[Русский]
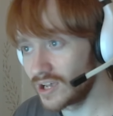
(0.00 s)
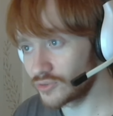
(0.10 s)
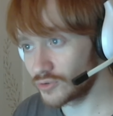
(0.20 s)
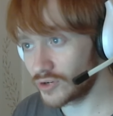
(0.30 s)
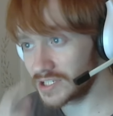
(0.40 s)

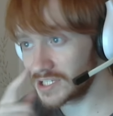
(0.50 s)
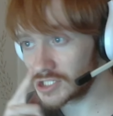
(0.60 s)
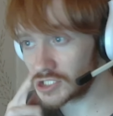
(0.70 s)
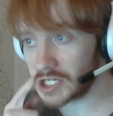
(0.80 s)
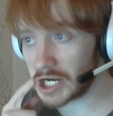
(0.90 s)
Но они
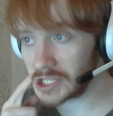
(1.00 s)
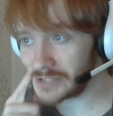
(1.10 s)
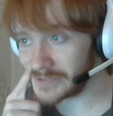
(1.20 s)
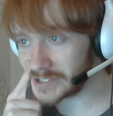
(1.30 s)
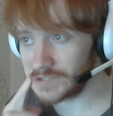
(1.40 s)
шикарно
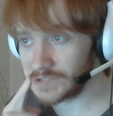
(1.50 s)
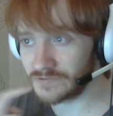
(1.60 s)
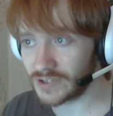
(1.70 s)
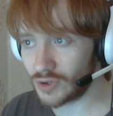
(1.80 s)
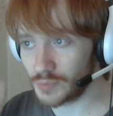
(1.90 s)
вошли в
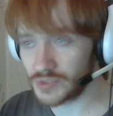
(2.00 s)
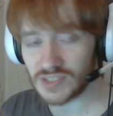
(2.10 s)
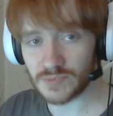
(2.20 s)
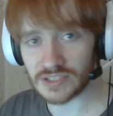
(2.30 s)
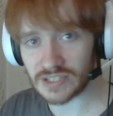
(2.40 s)
общий
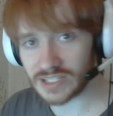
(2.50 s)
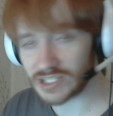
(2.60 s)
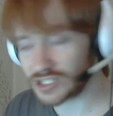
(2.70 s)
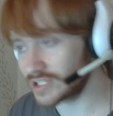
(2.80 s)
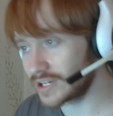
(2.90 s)
список, я
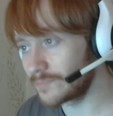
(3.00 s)
считаю.